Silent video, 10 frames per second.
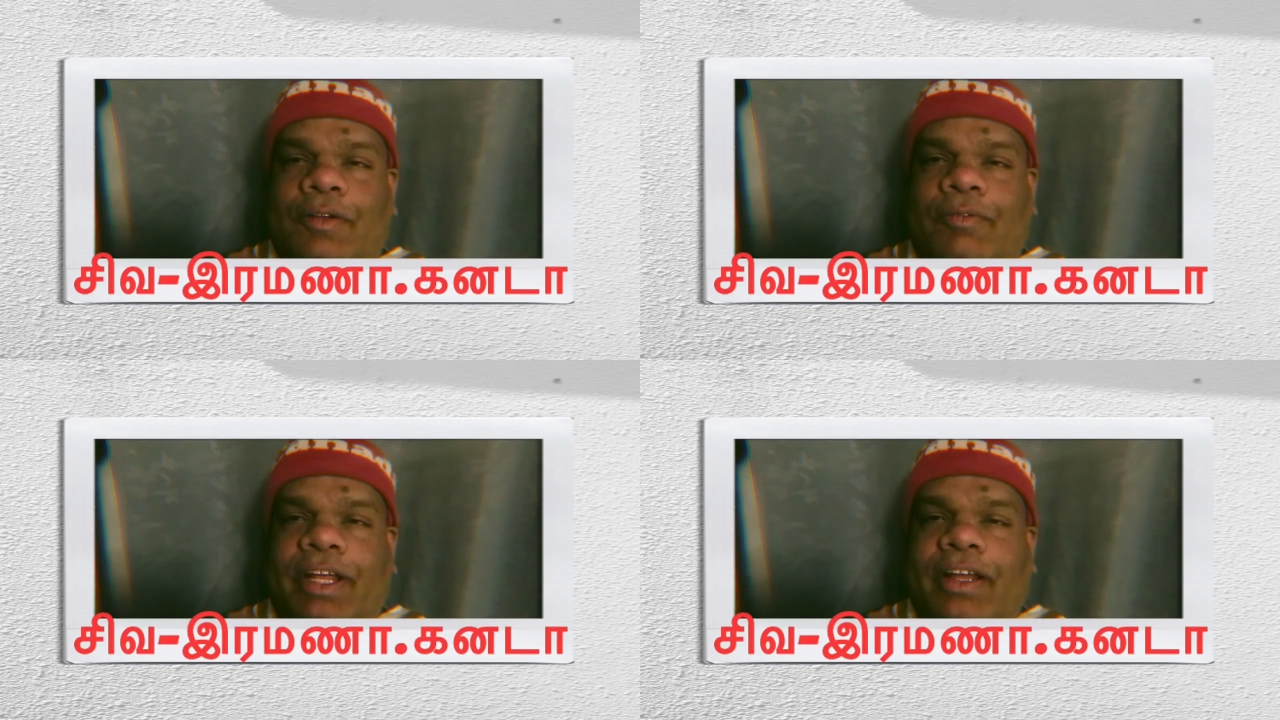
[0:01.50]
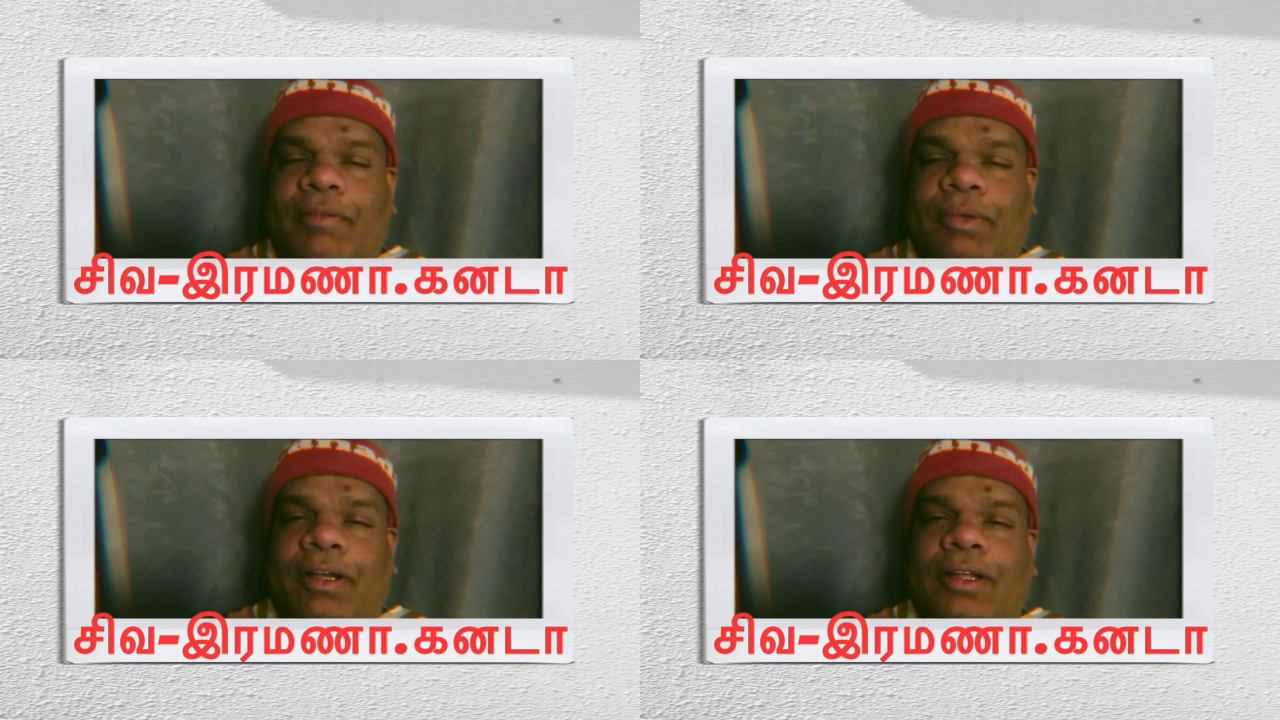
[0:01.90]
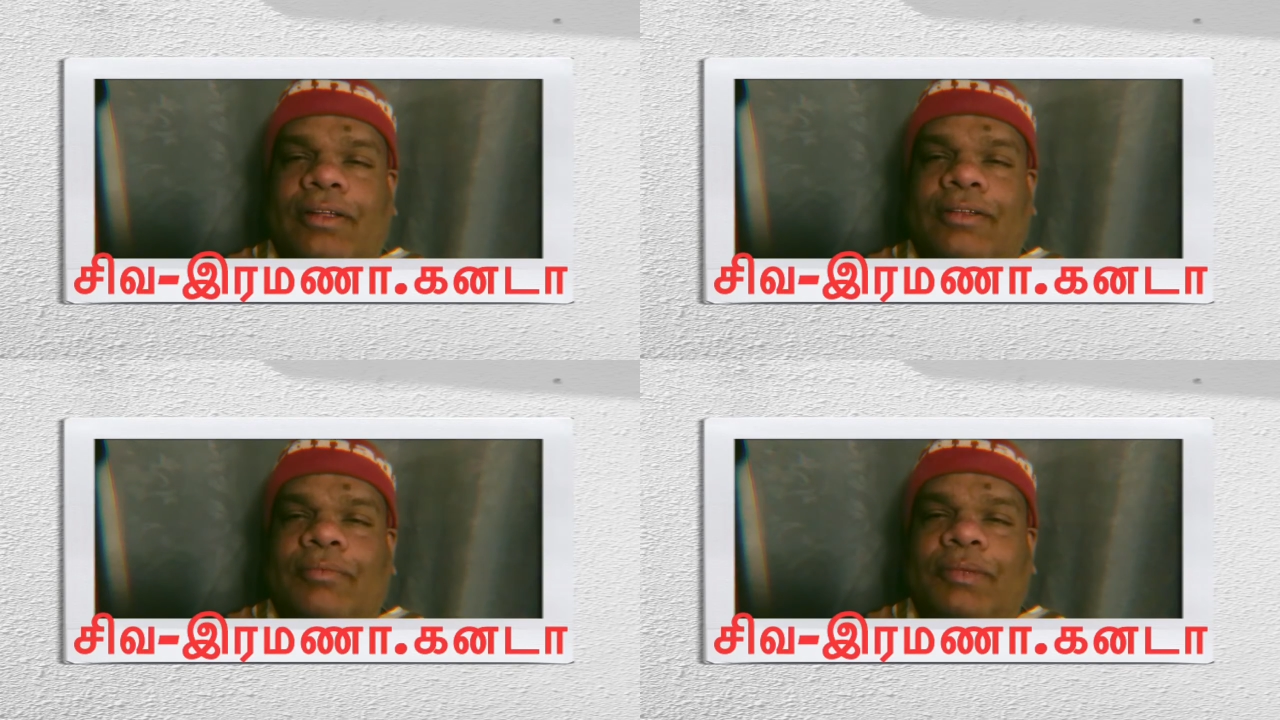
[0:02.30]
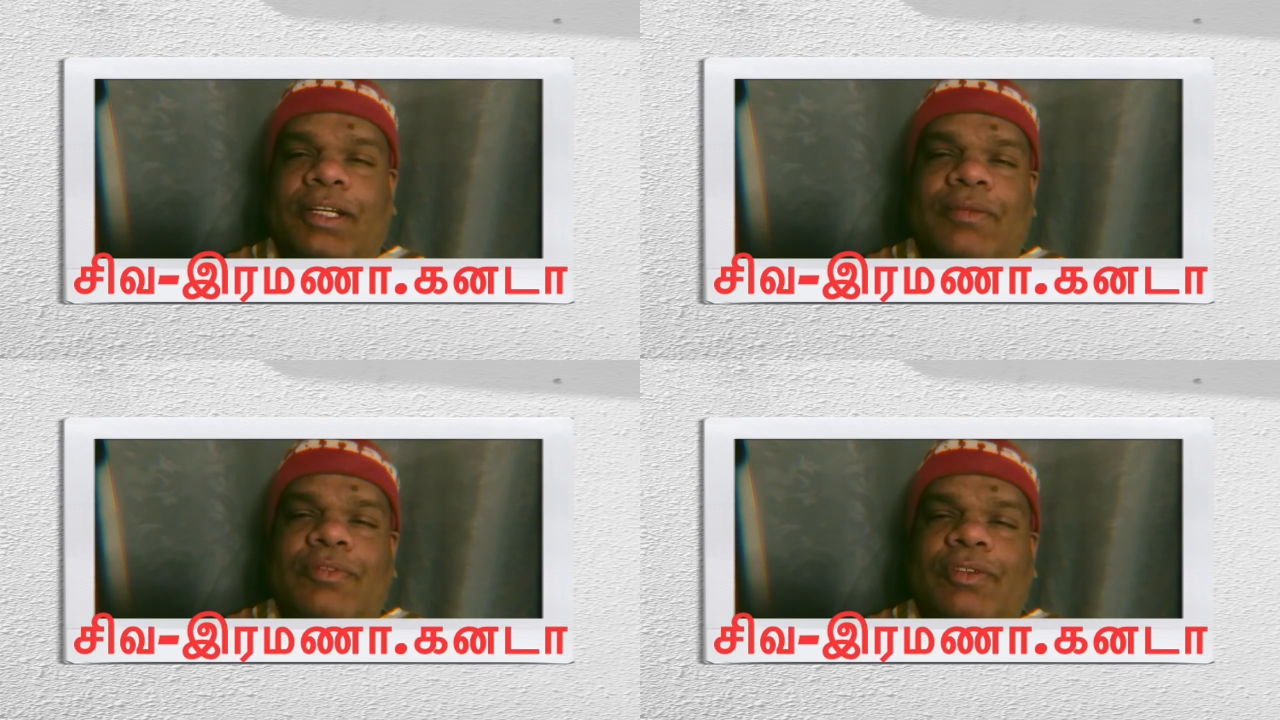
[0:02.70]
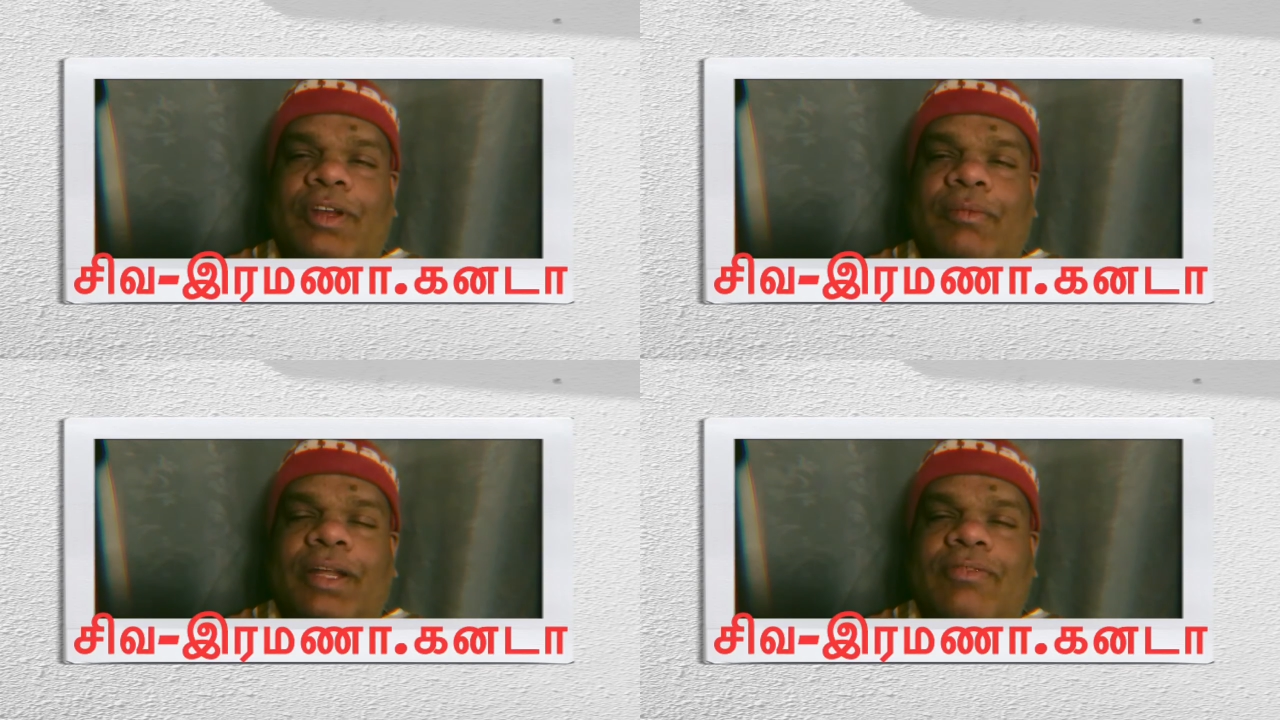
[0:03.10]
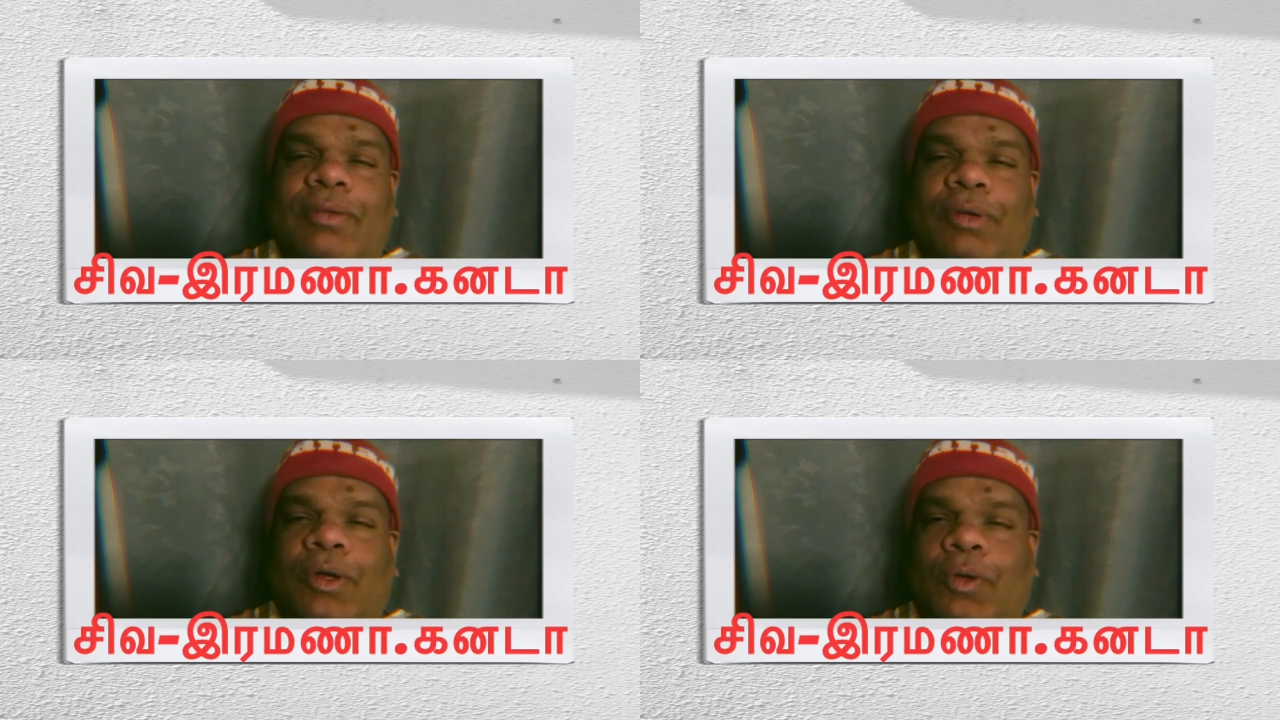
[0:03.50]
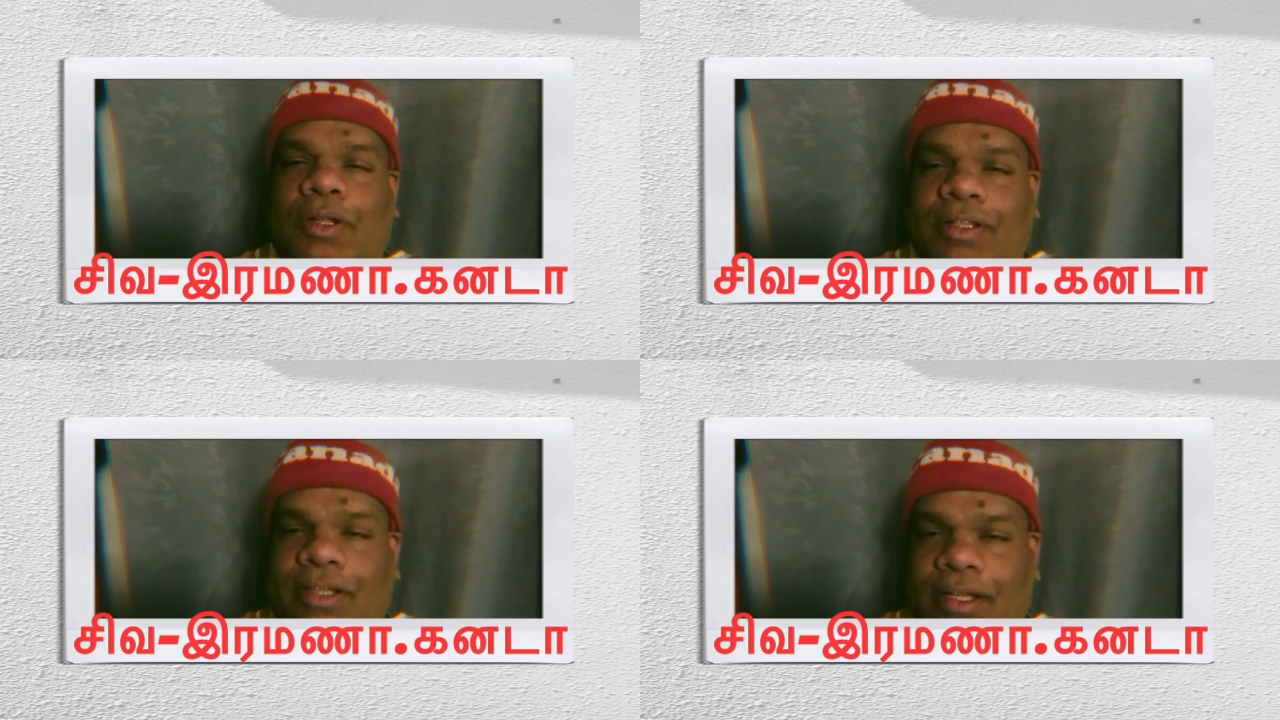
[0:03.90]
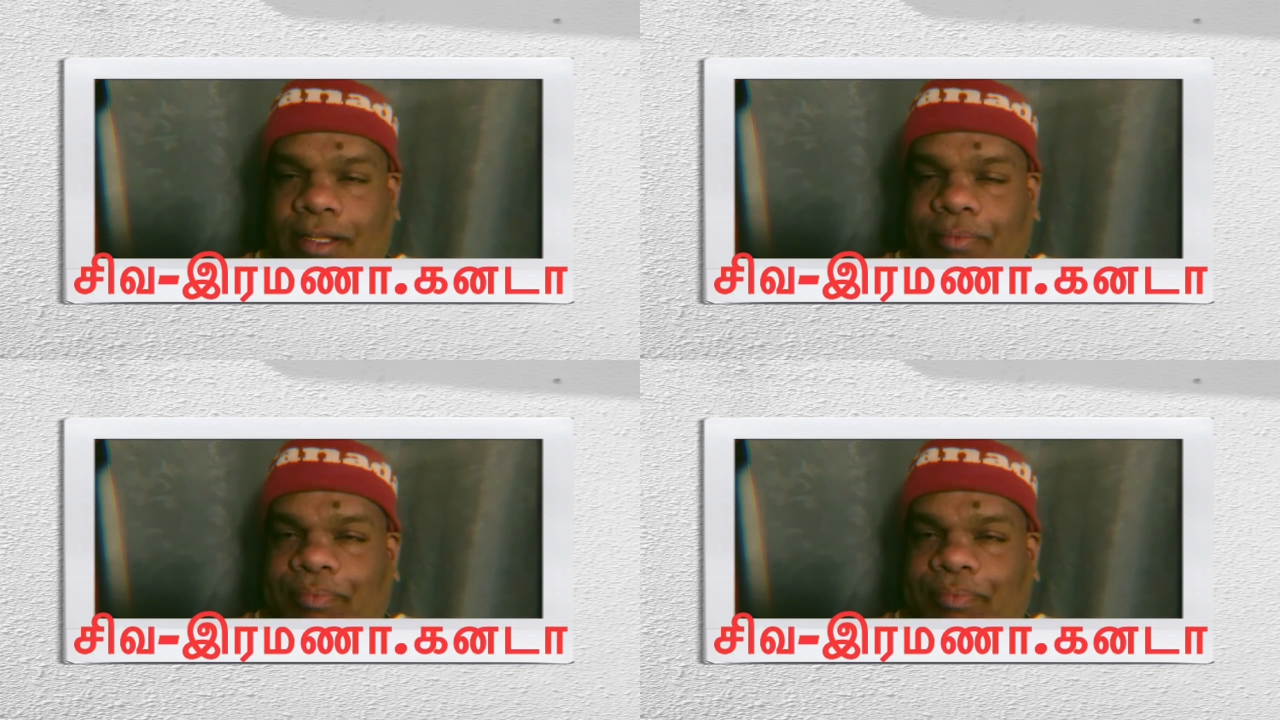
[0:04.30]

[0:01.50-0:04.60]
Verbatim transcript: வணக்க நண்பர்களே மீண்டும் சிவரமணா சமூக ஊடகத்துக்காக